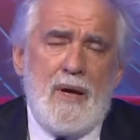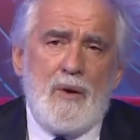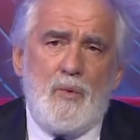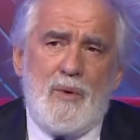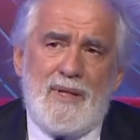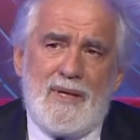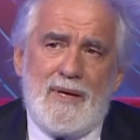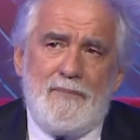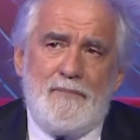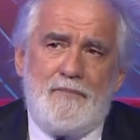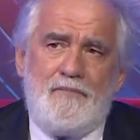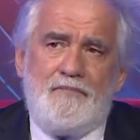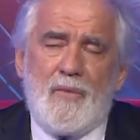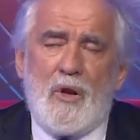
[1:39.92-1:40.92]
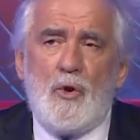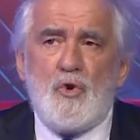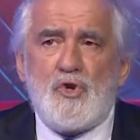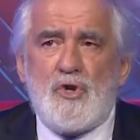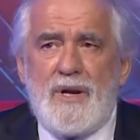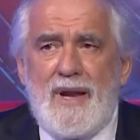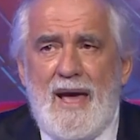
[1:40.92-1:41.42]
Quindi lo
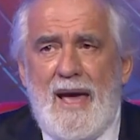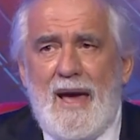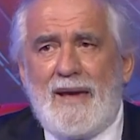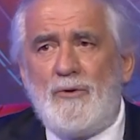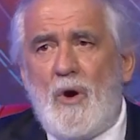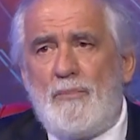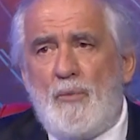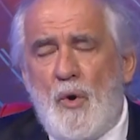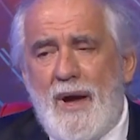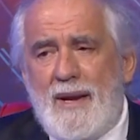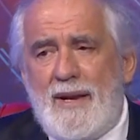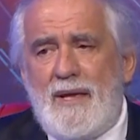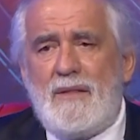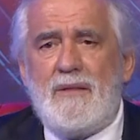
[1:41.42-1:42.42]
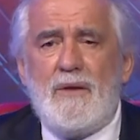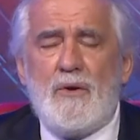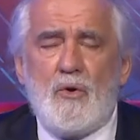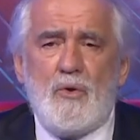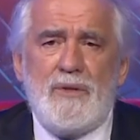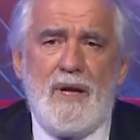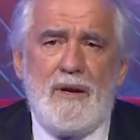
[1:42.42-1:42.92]
scenario
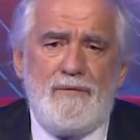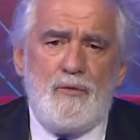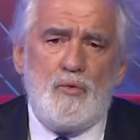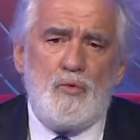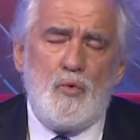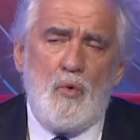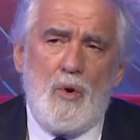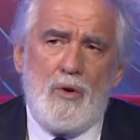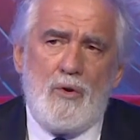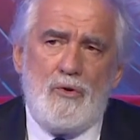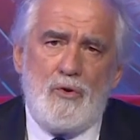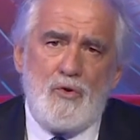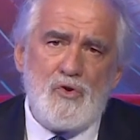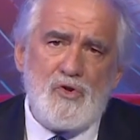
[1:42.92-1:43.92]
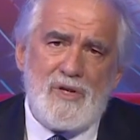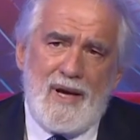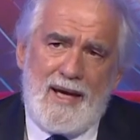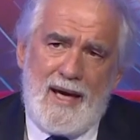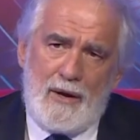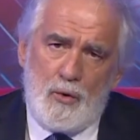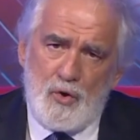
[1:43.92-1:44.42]
apocalittico del futuro non
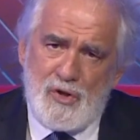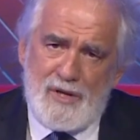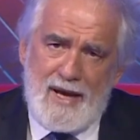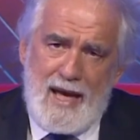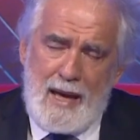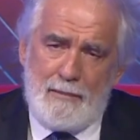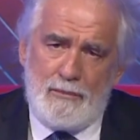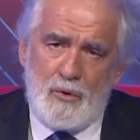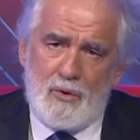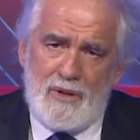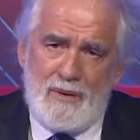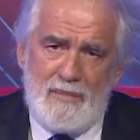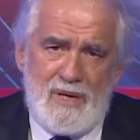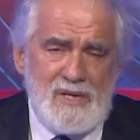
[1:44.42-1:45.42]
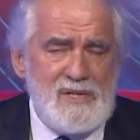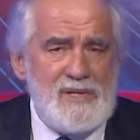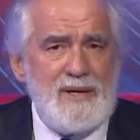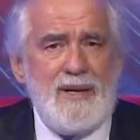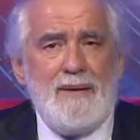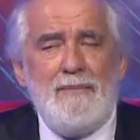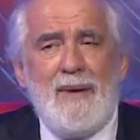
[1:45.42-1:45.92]
sarà lo scambio di
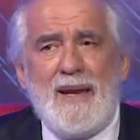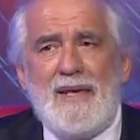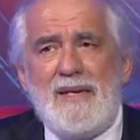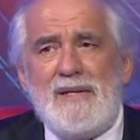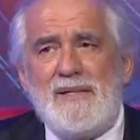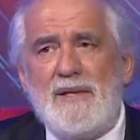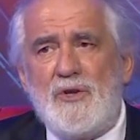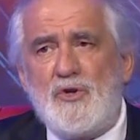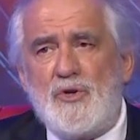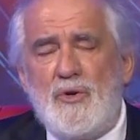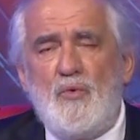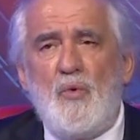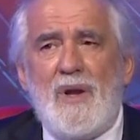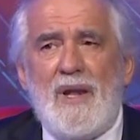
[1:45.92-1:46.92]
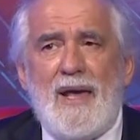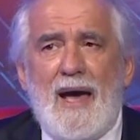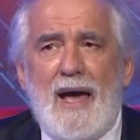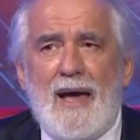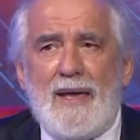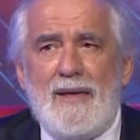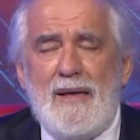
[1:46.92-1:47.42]
missili balistici
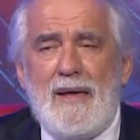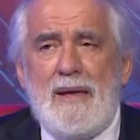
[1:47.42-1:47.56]
nucleari,